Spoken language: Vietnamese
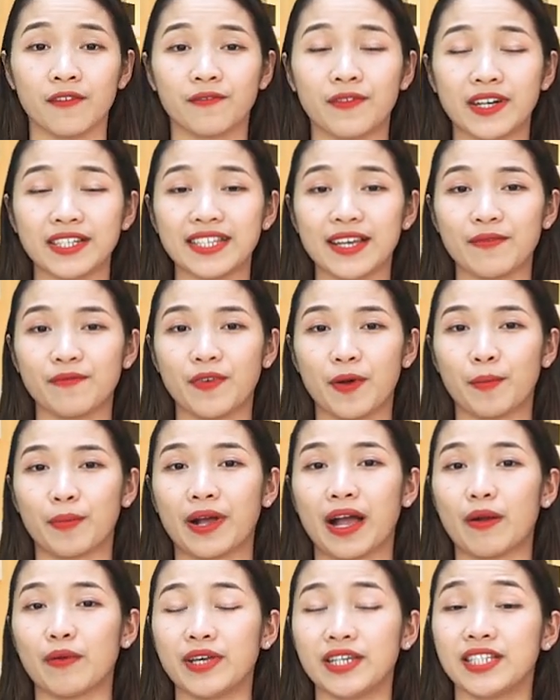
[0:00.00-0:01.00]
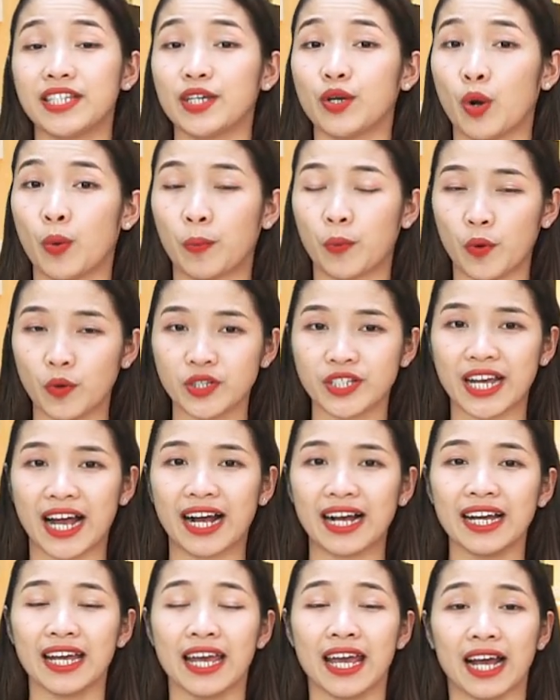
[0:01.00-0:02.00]
Với sản phẩm Cao Linh Chi hộp gỗ
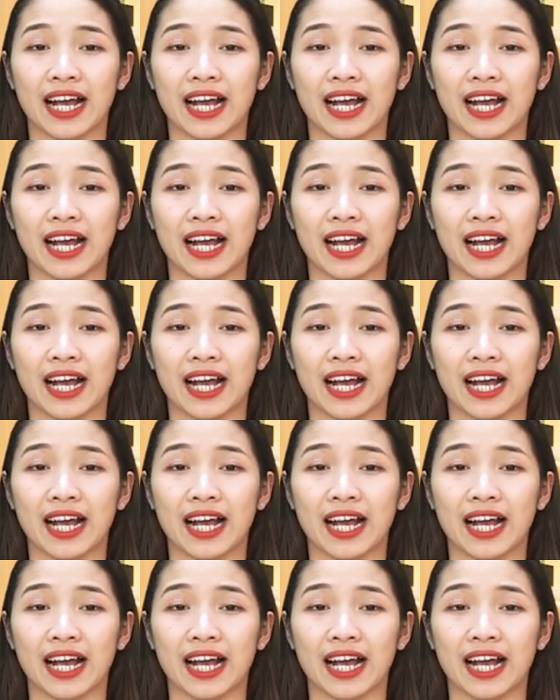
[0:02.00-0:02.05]
trắng,